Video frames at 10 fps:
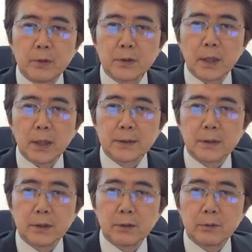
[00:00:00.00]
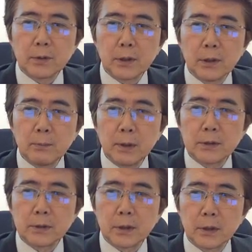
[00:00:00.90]
自らが積極的に
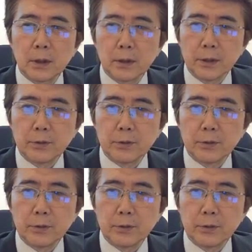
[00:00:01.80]
イメージしない限